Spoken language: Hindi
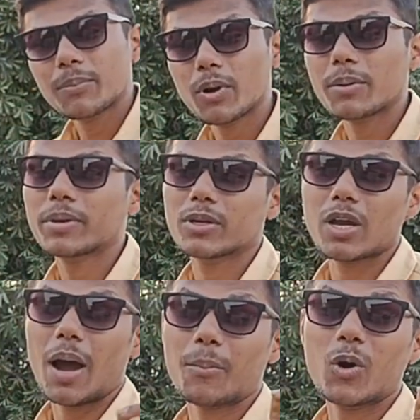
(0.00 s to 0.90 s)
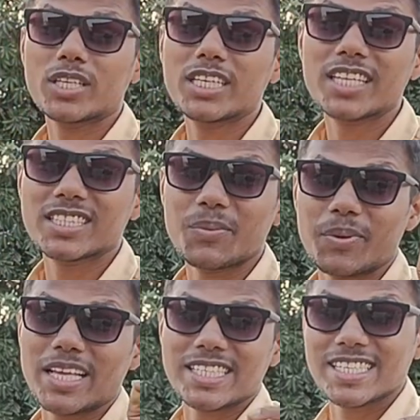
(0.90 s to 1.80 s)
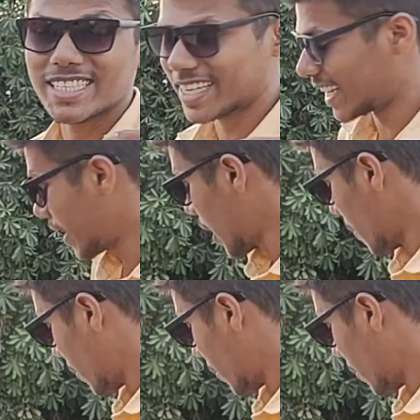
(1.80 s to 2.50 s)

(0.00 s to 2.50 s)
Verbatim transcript: तब आपको अच्छी तरह से पता चल सके